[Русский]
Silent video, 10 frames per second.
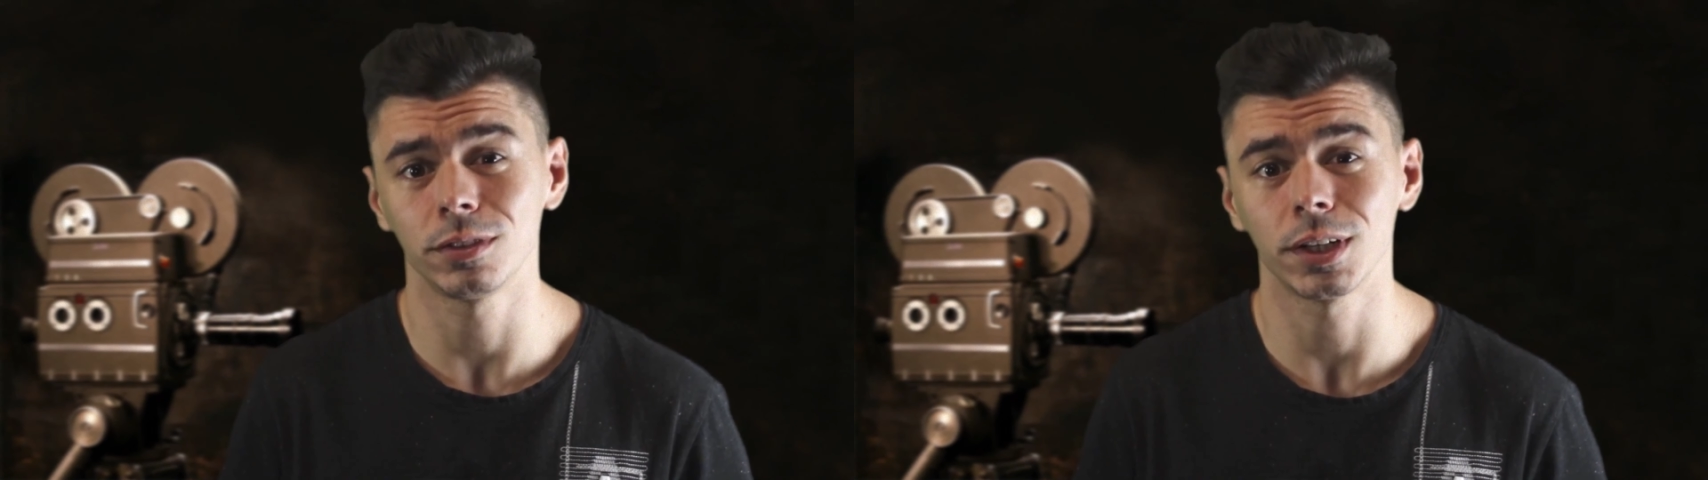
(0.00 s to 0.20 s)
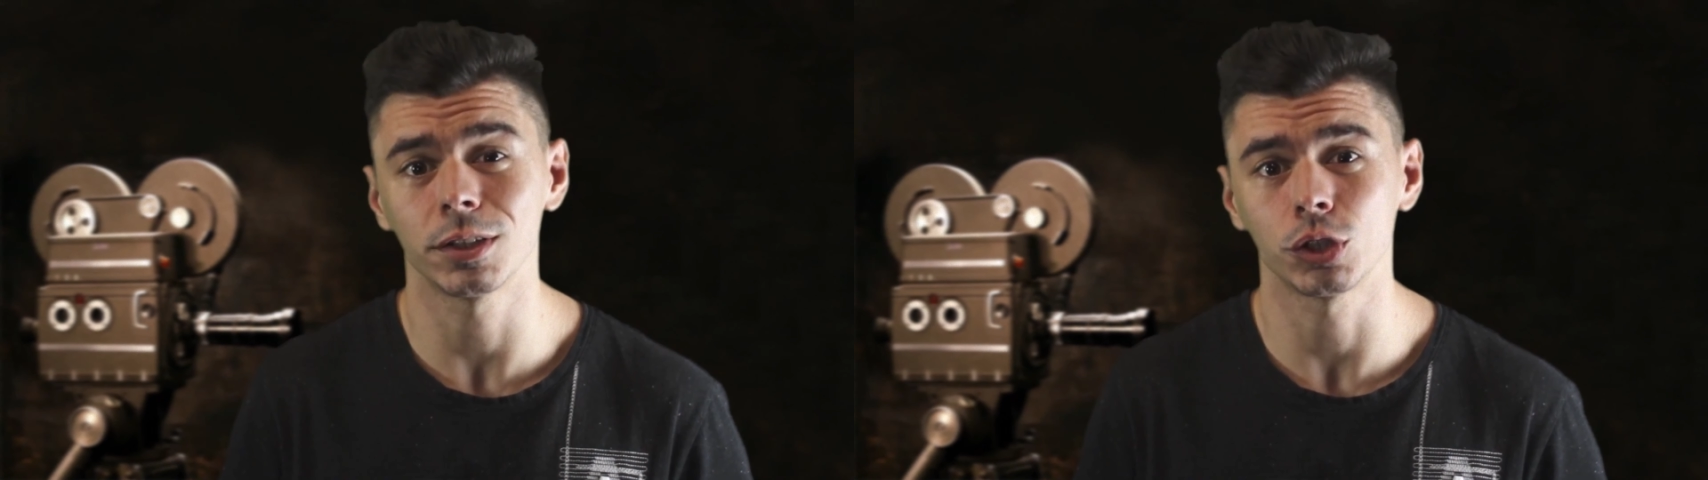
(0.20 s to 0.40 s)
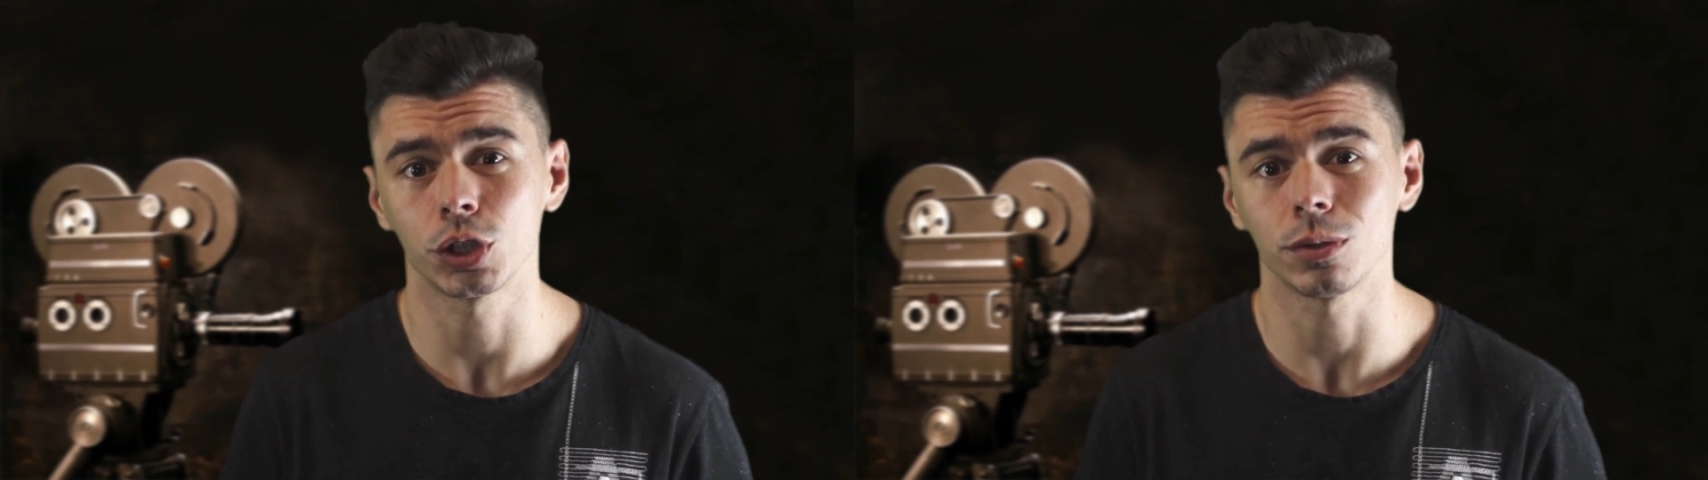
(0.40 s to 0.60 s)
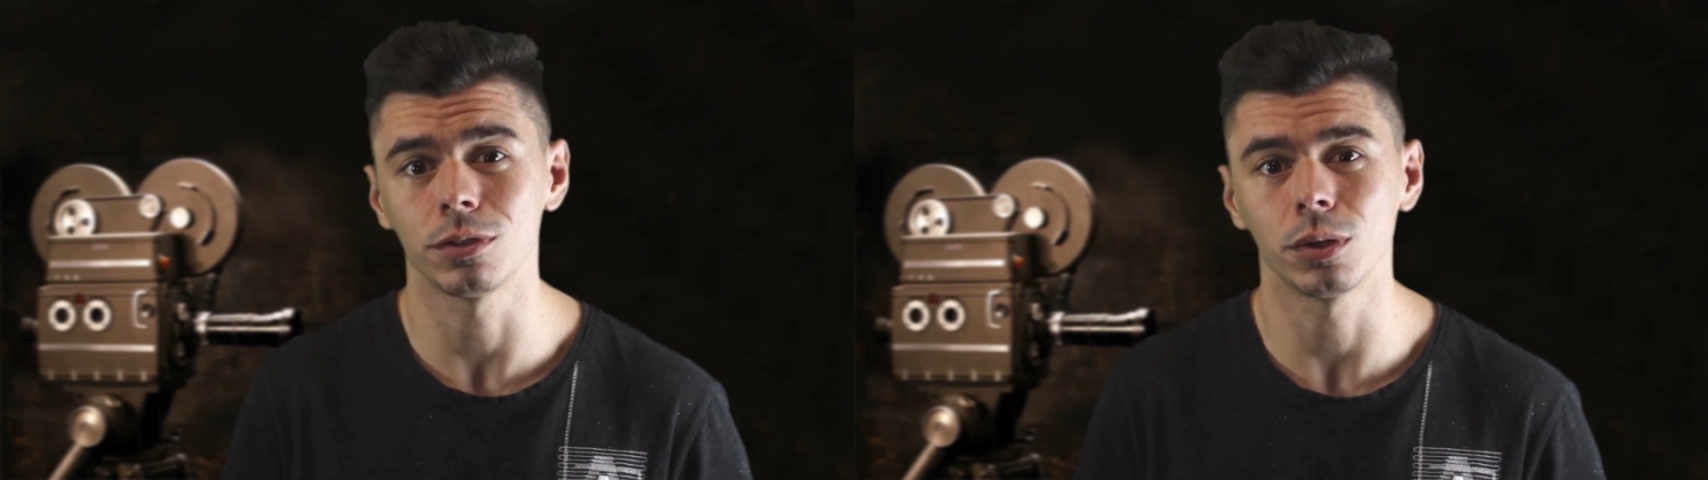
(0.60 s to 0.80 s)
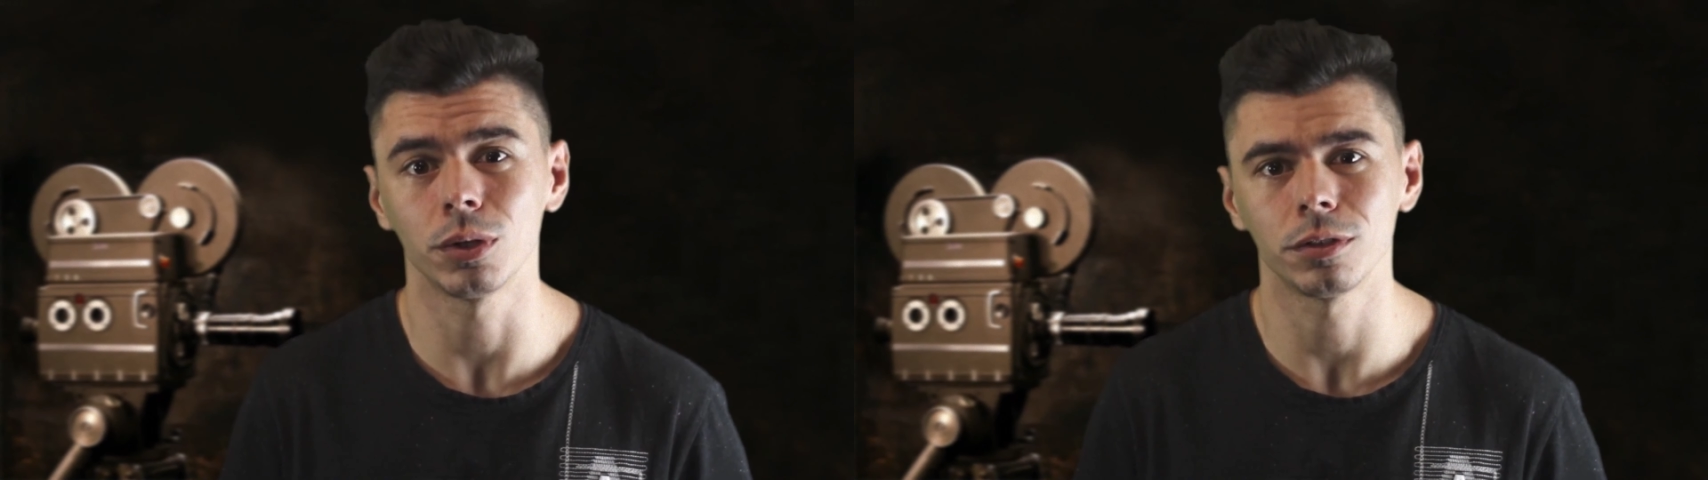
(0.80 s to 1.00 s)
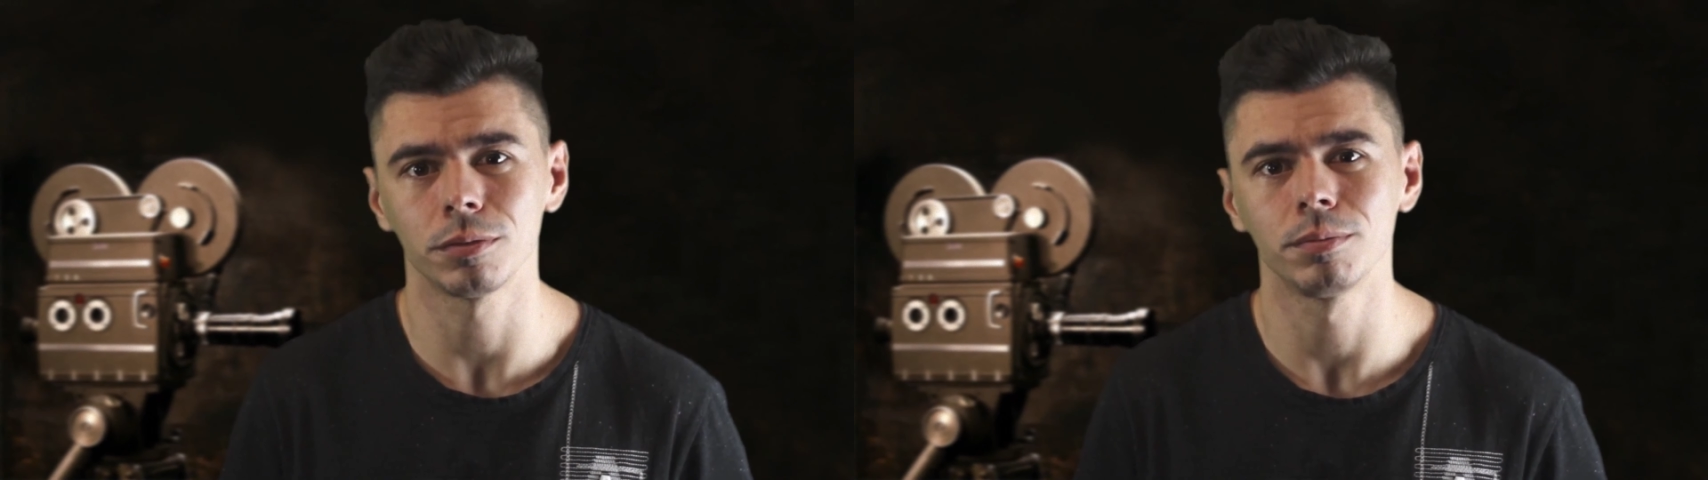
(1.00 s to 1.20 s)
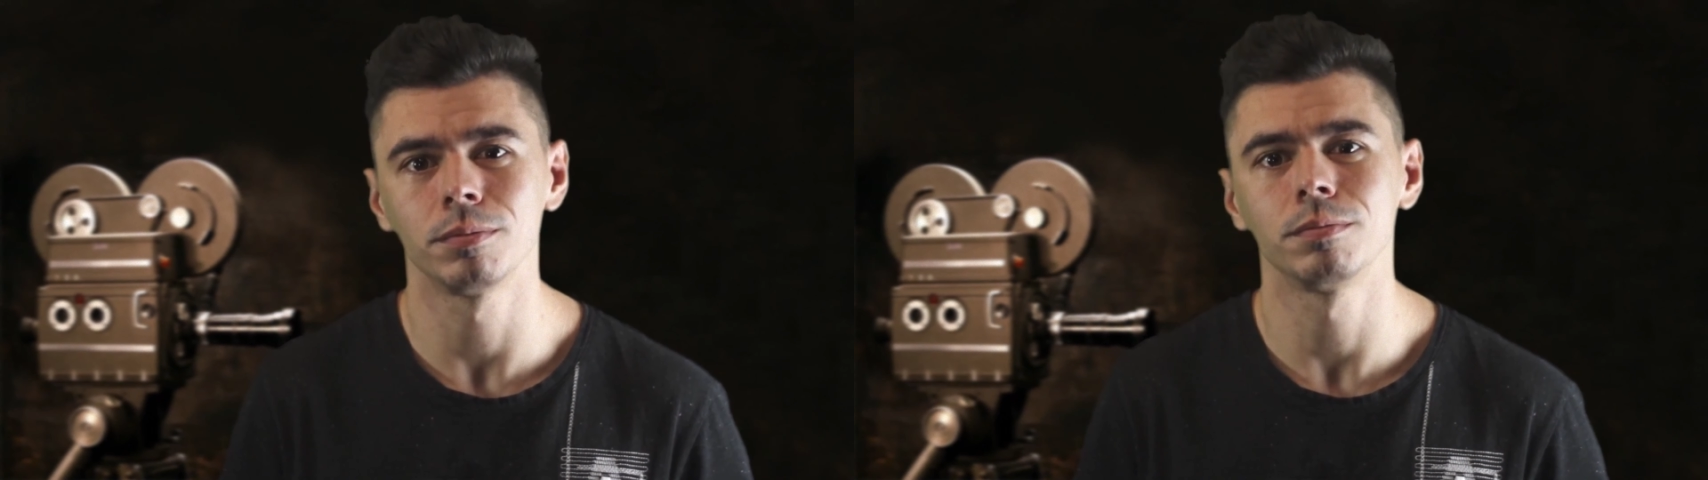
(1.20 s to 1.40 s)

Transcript: знаете, что делать.